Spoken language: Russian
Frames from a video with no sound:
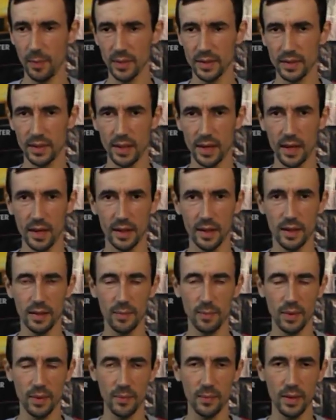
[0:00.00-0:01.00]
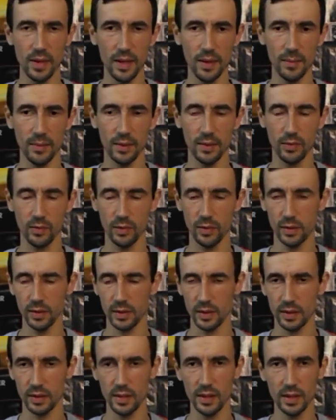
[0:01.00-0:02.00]
постоянные проблемы, то
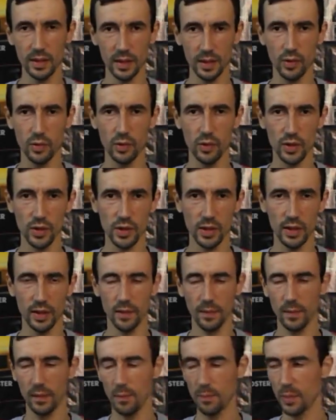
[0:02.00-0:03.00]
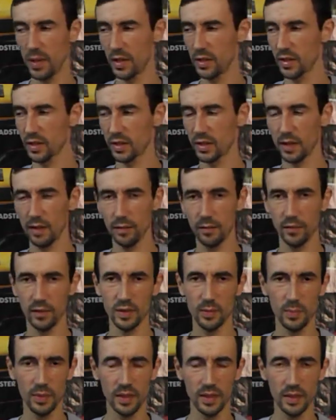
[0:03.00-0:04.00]
есть ненадежные, опять же, сравнивая
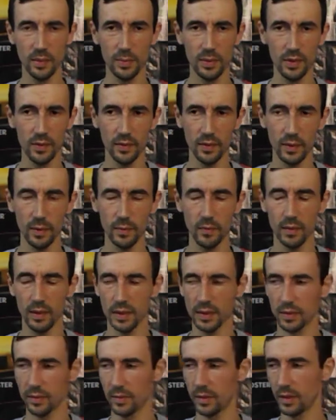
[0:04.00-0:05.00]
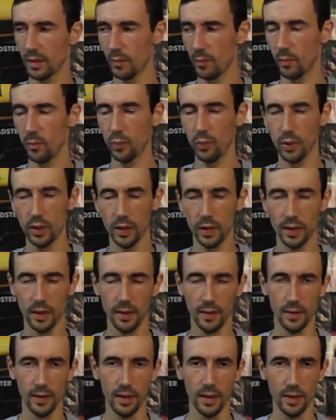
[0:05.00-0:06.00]
с переднеприводными ВАЗами, там
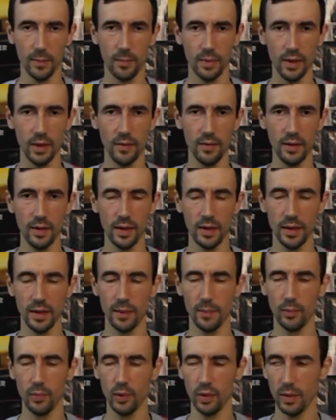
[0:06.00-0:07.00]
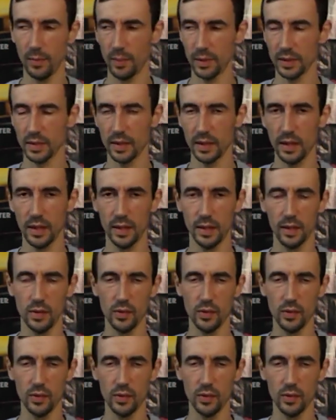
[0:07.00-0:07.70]
более правильная, более простая,